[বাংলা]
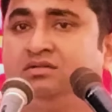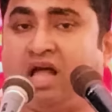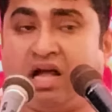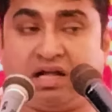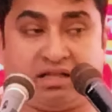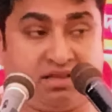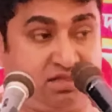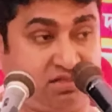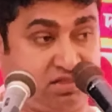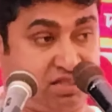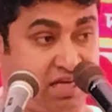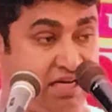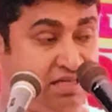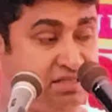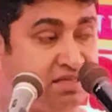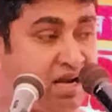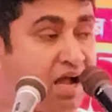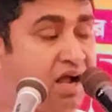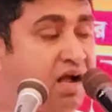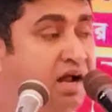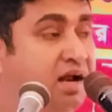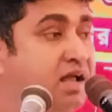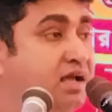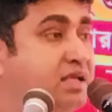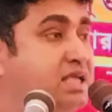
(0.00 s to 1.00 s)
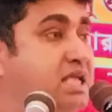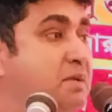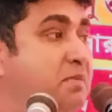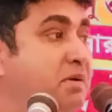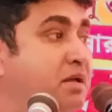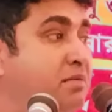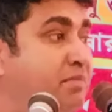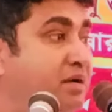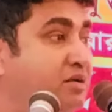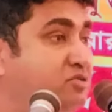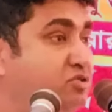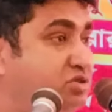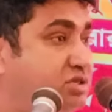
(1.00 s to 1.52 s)
তার সেই টাকা নাকি
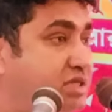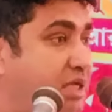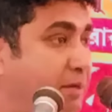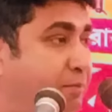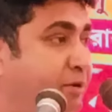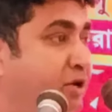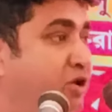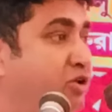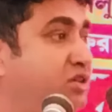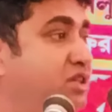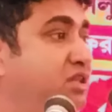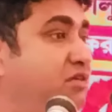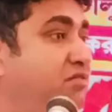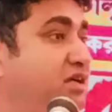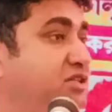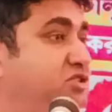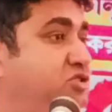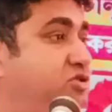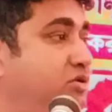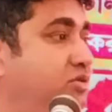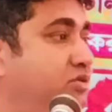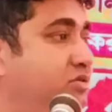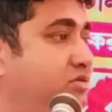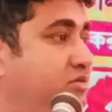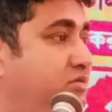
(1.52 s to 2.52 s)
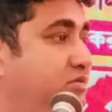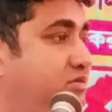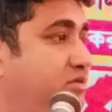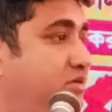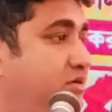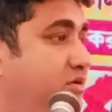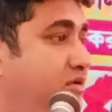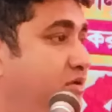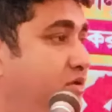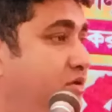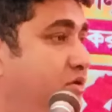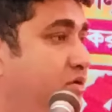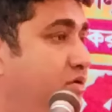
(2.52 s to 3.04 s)
আবার মানুষকে ফেরত দেওয়ার জন্য
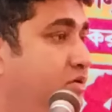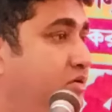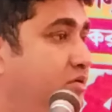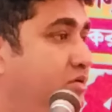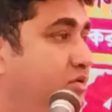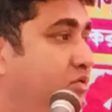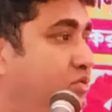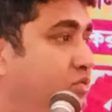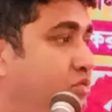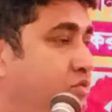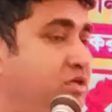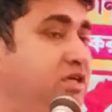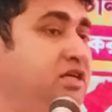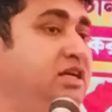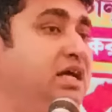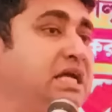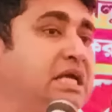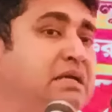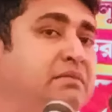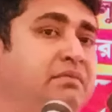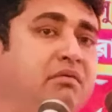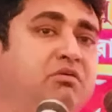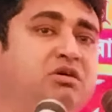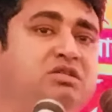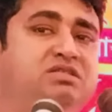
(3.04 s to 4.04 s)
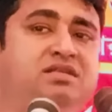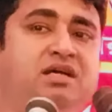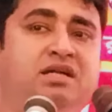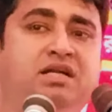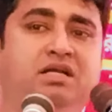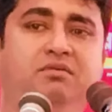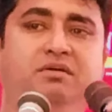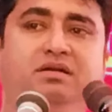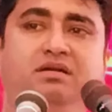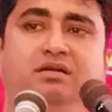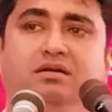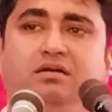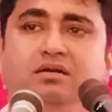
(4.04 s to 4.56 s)
উনি নাকি ব্যবস্থা
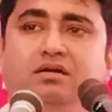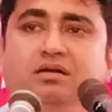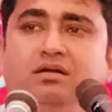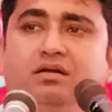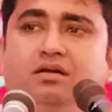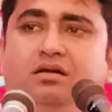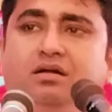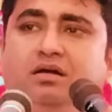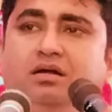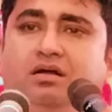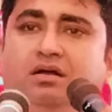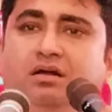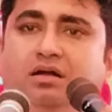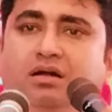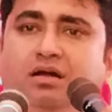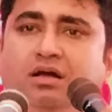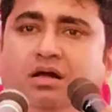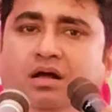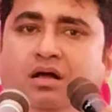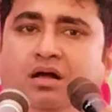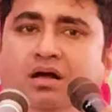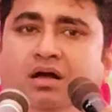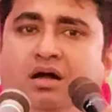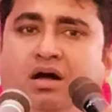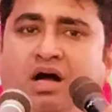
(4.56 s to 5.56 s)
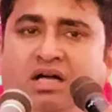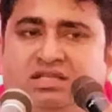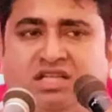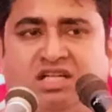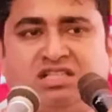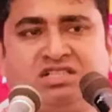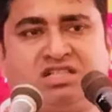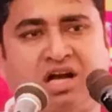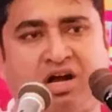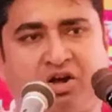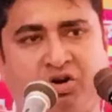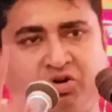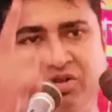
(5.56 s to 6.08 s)
নেবেন আচ্ছা
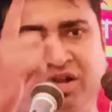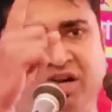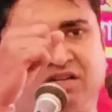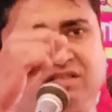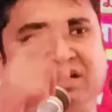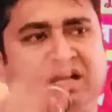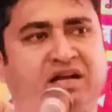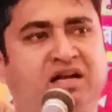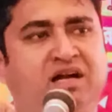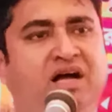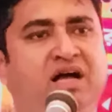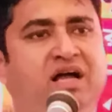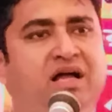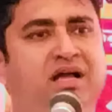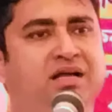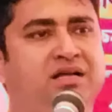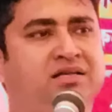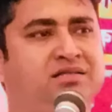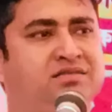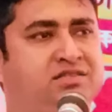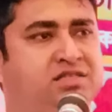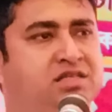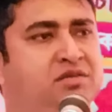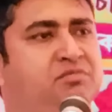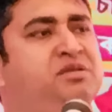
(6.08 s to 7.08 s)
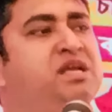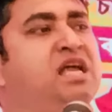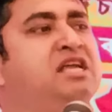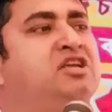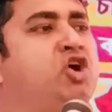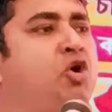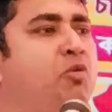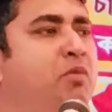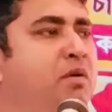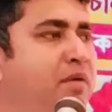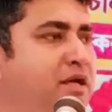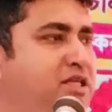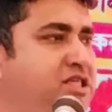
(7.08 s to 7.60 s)
সারদার টাকা সিবিআই
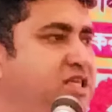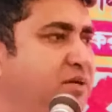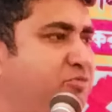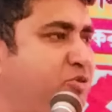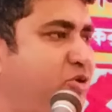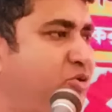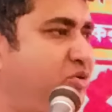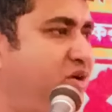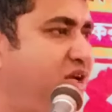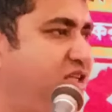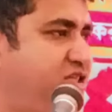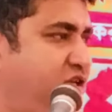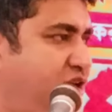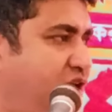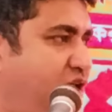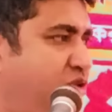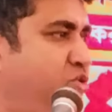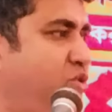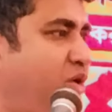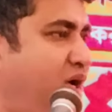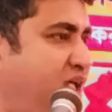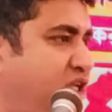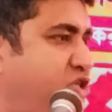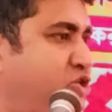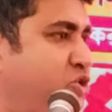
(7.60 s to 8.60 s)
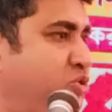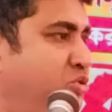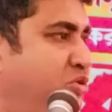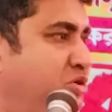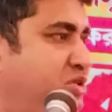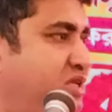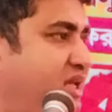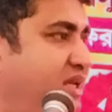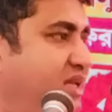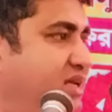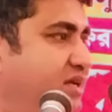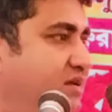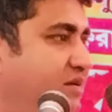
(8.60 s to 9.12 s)
কবে বাজেয়াপ্ত করেছিল দু
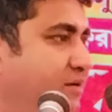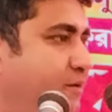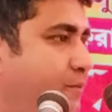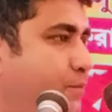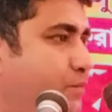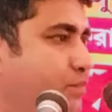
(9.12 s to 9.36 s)
সালে